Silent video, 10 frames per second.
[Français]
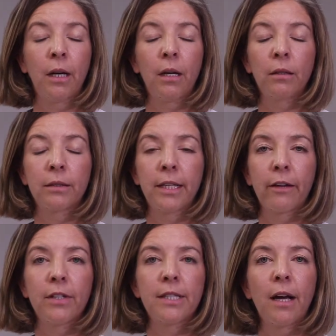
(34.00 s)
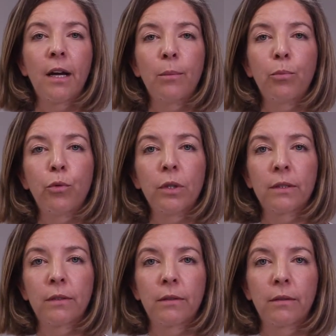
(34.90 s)
a un service à la
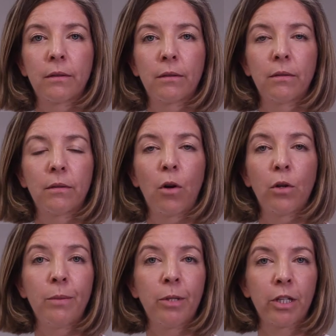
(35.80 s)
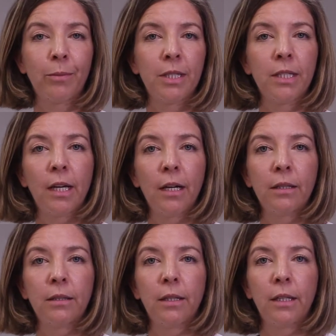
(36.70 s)
pointe euh, en imagerie
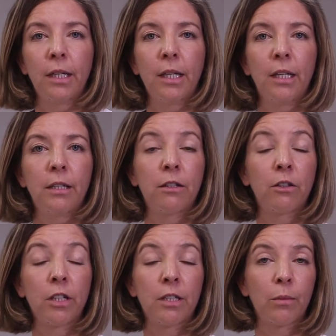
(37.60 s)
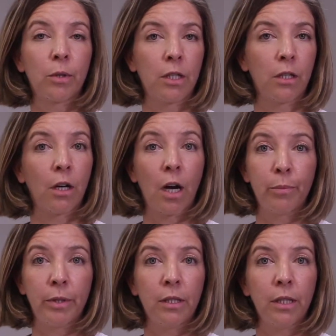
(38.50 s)
médicale. Et c'est un examen qui est
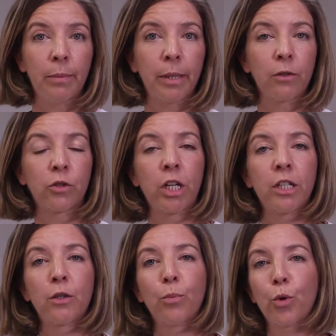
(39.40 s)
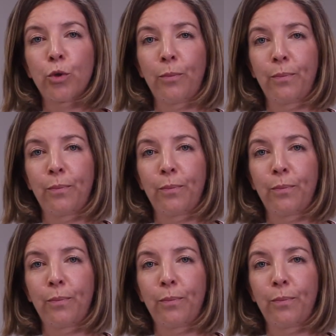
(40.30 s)
rapide et pris en charge à 100%.